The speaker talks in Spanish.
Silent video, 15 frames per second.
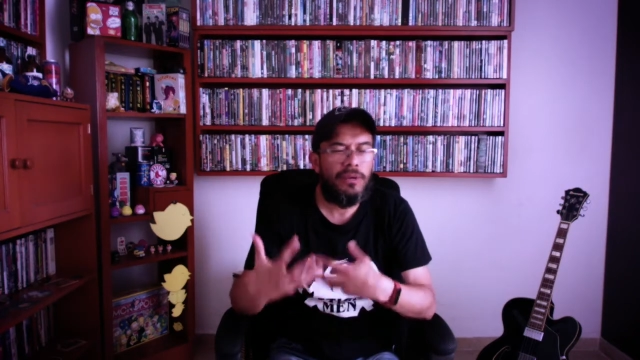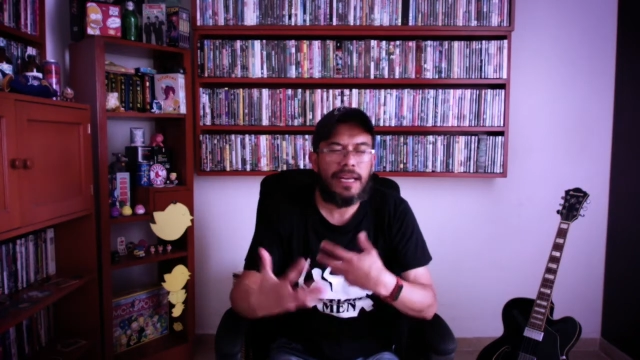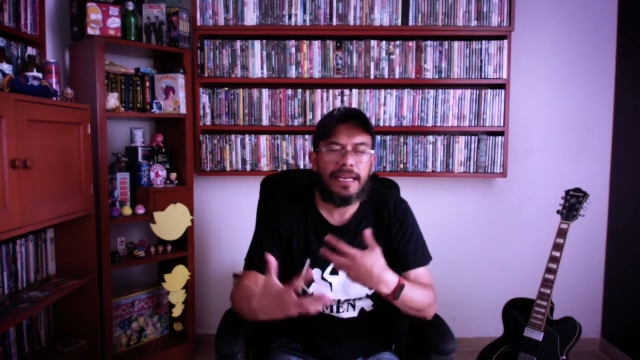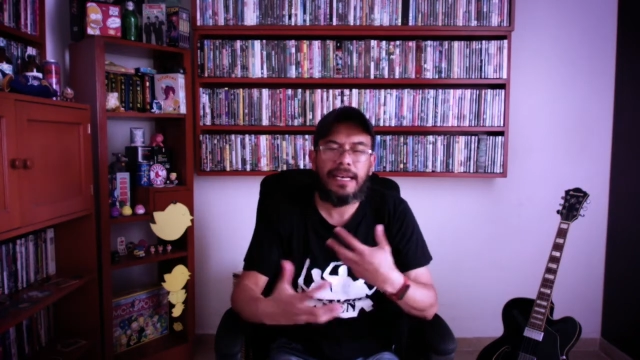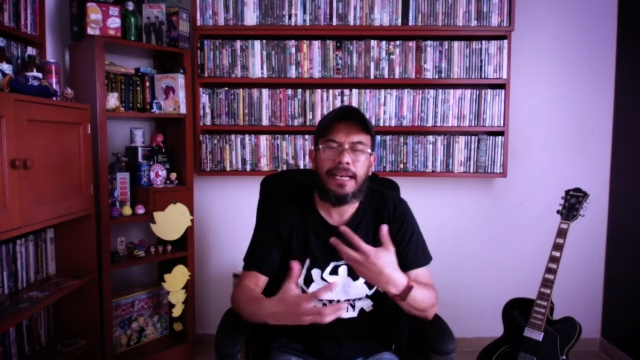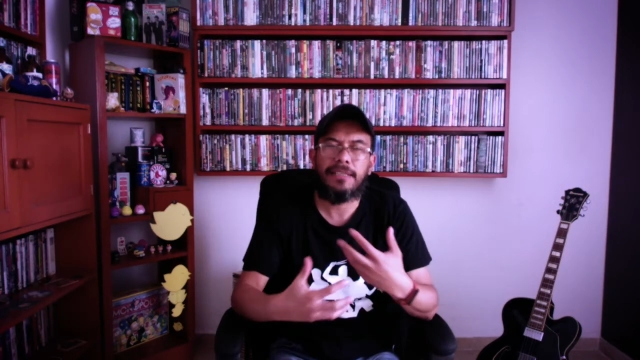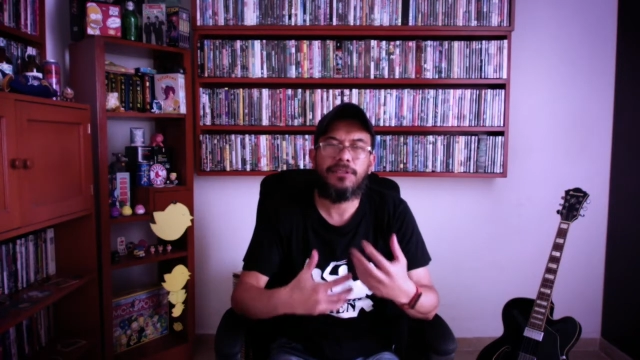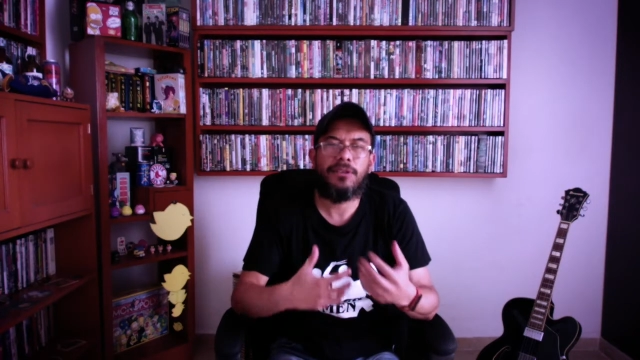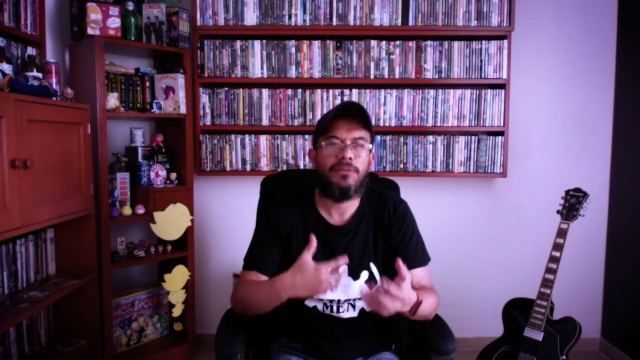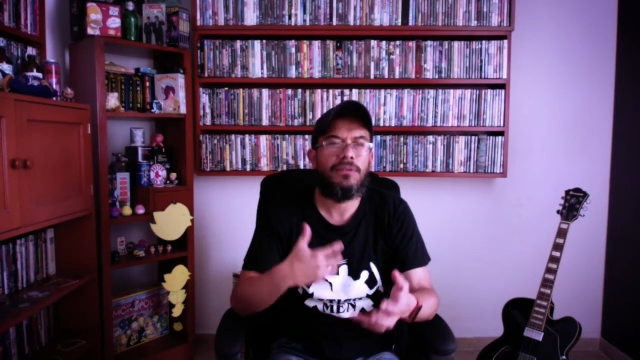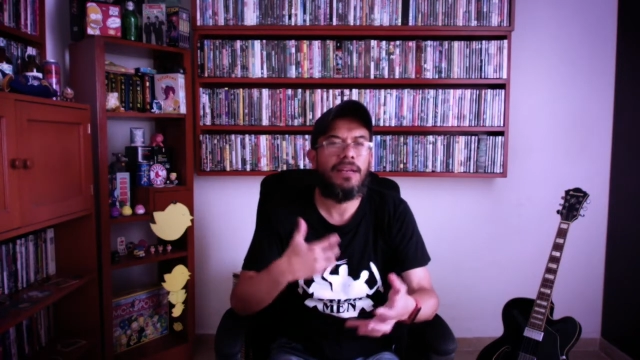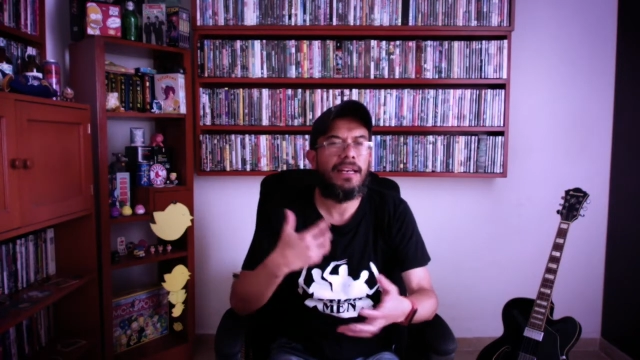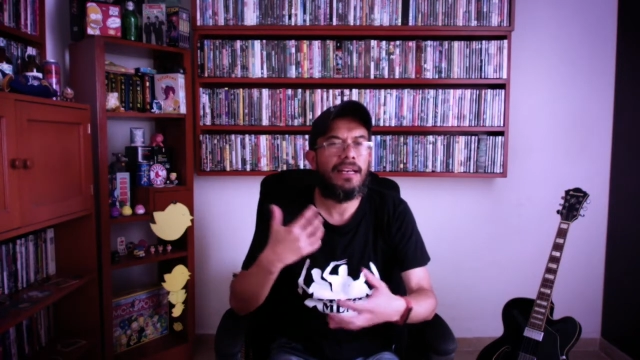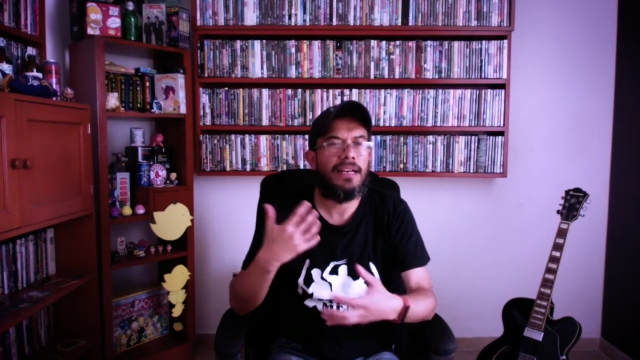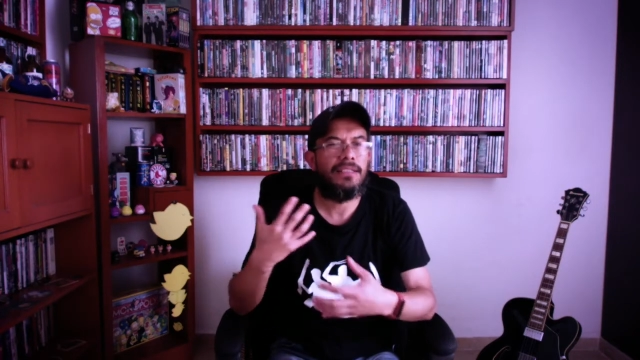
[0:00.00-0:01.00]
una relación,
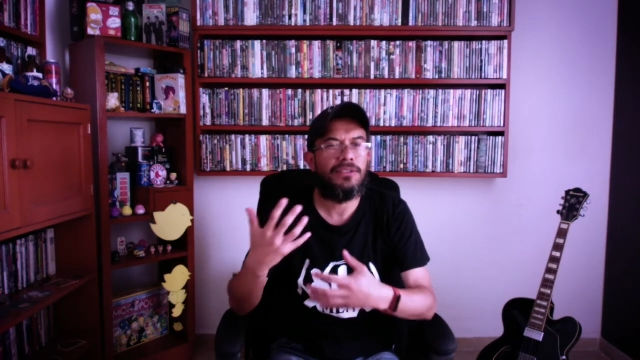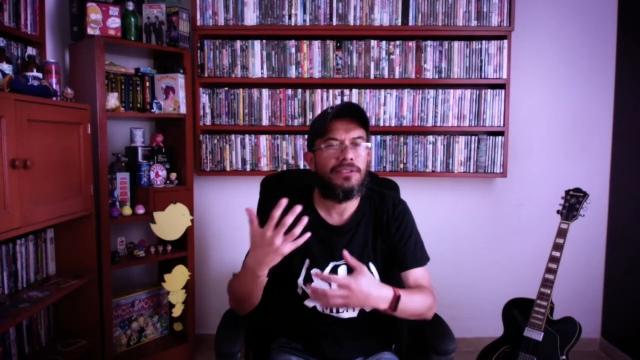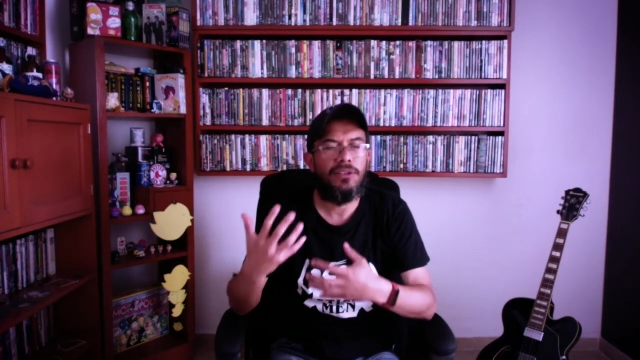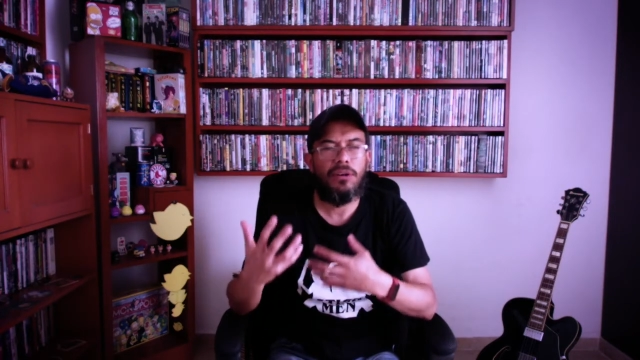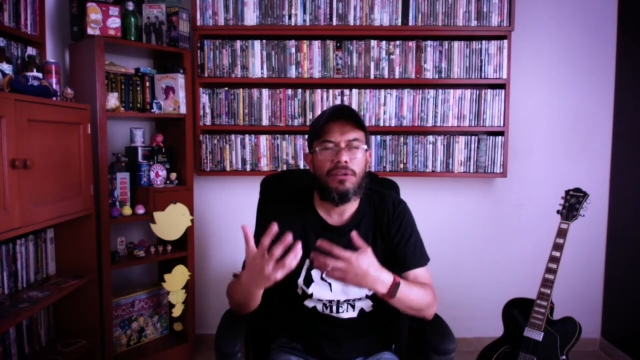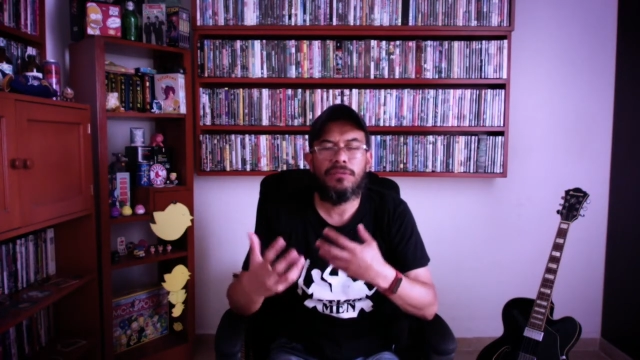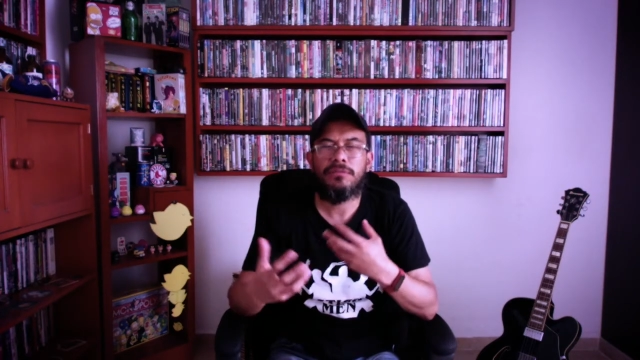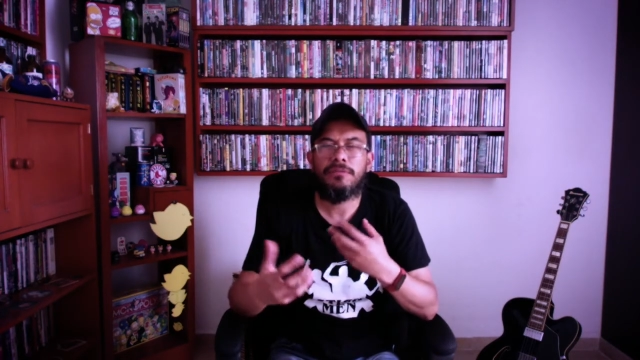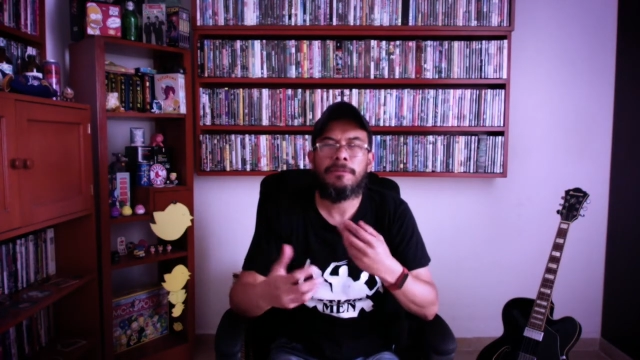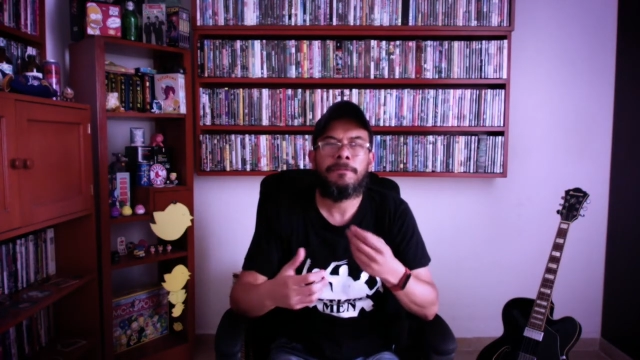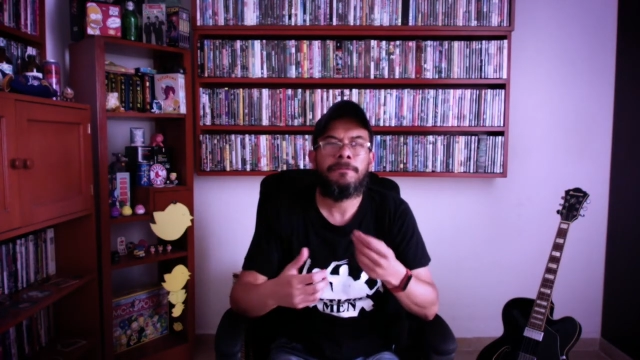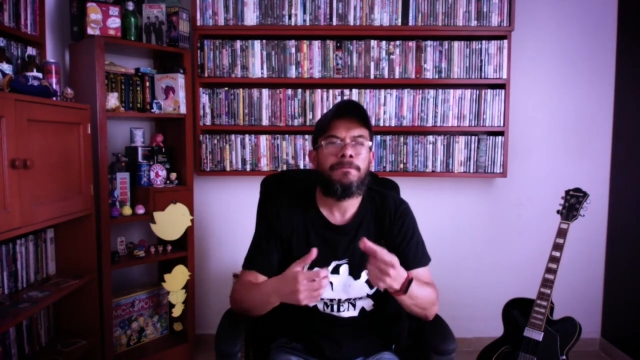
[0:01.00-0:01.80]
una relación